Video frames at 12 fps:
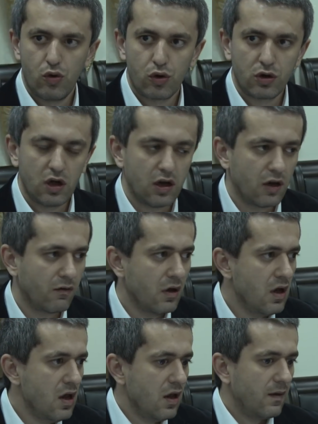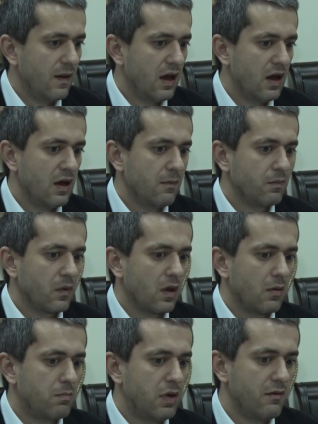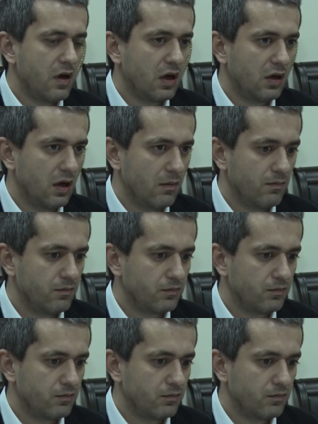органов на поверке.